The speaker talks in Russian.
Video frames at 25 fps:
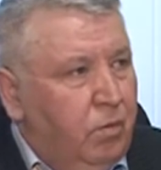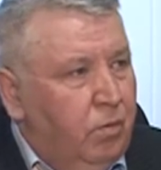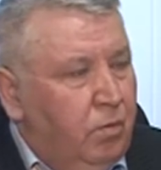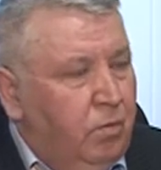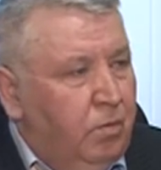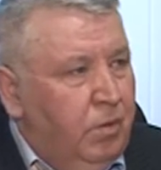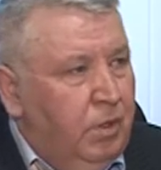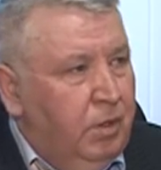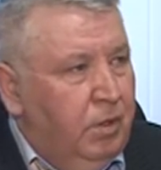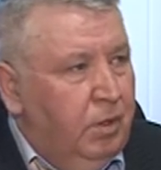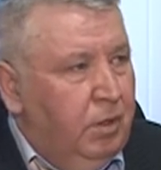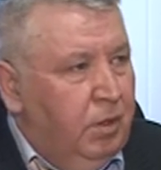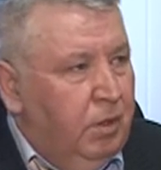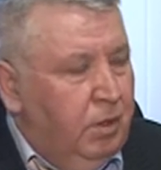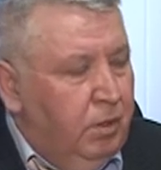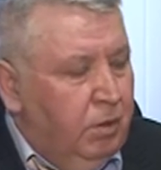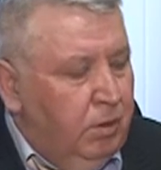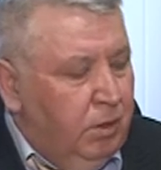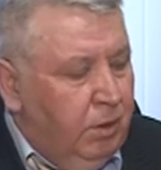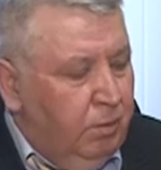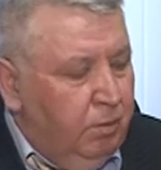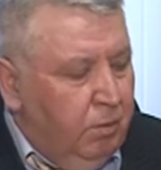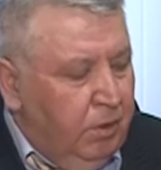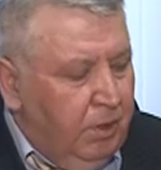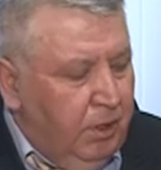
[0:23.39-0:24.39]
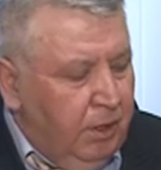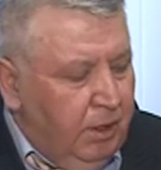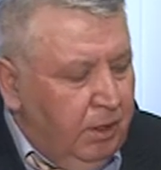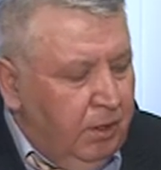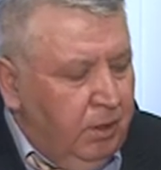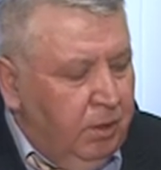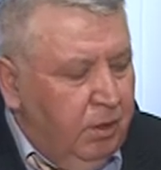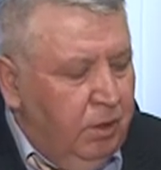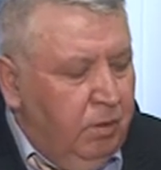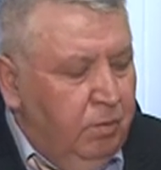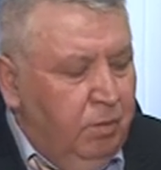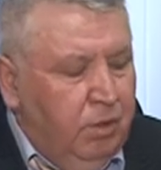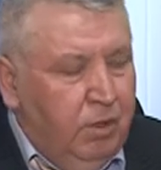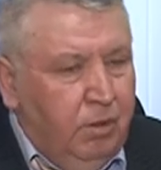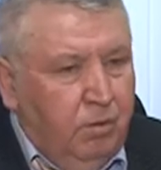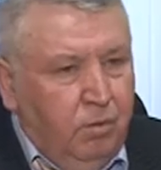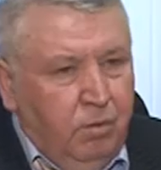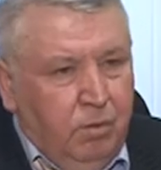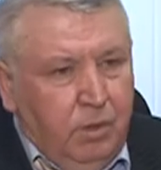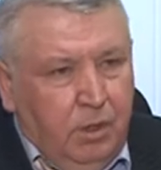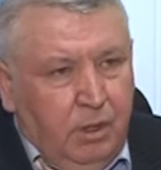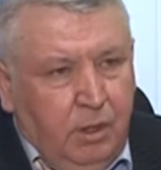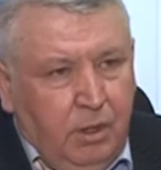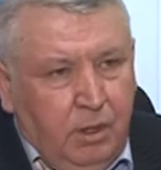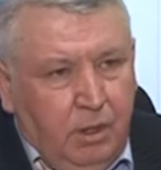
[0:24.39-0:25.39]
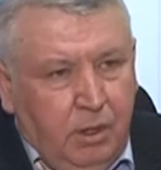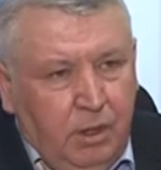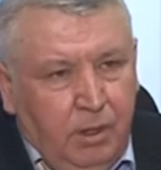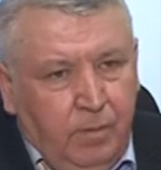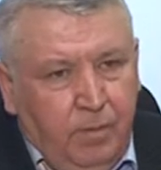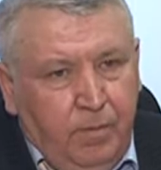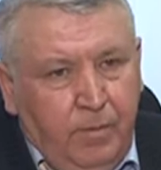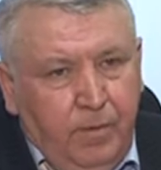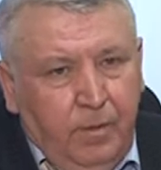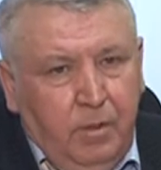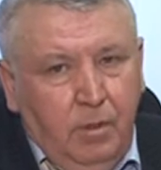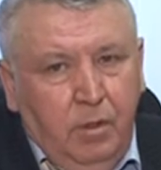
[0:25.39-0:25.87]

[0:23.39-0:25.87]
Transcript: в агрокомбинате Димитрова гора.